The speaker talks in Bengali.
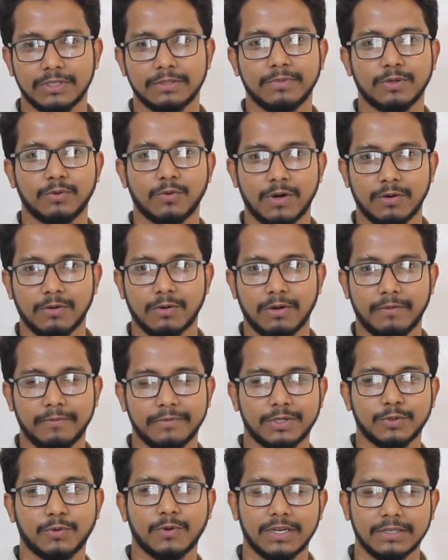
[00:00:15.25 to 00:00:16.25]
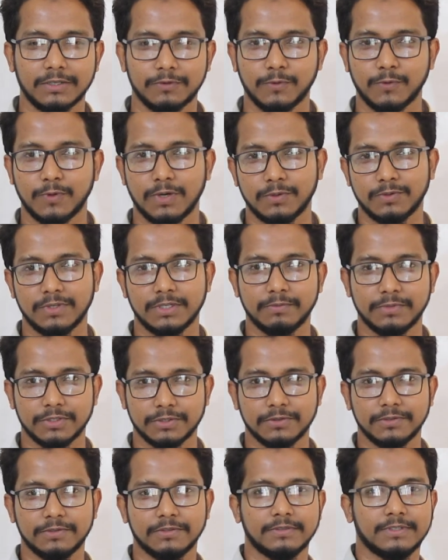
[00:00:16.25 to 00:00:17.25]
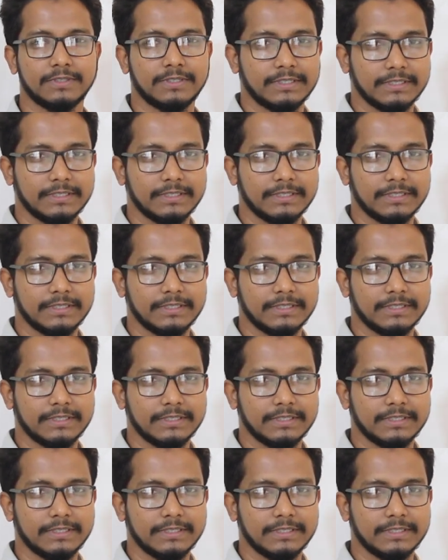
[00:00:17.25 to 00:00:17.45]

লিখবে ওয়াও কমেন্টে ওয়া ওয়াও লিখবে শুধু